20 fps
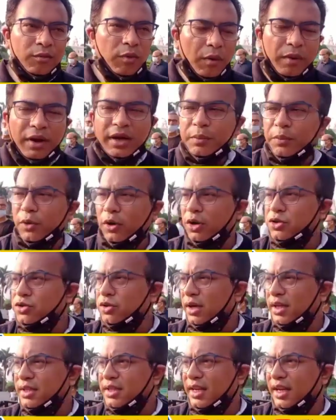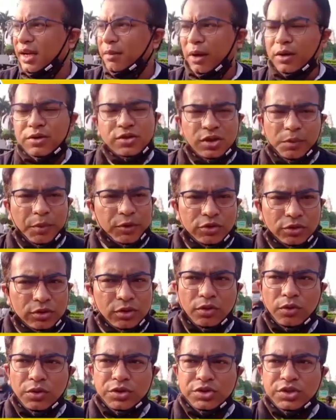ভবানীপুর অঞ্চলের জায়গায় মানুষটা
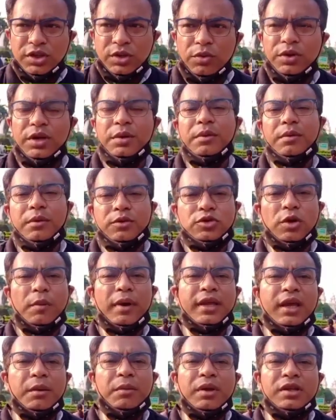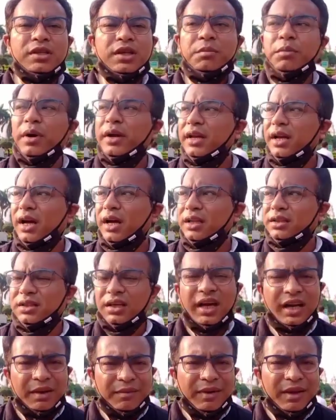পছন্দ করছেন উনি সবাইকে বলেছেন বহিরাগত
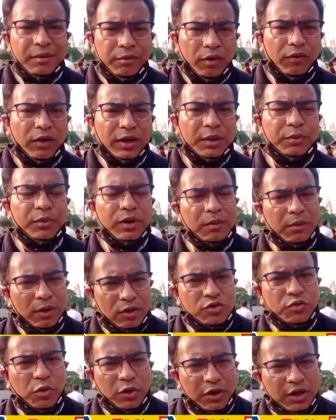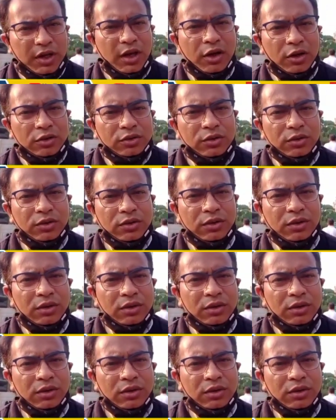আরে ভাই ভবানীপুরের মানুষ বহিরাগত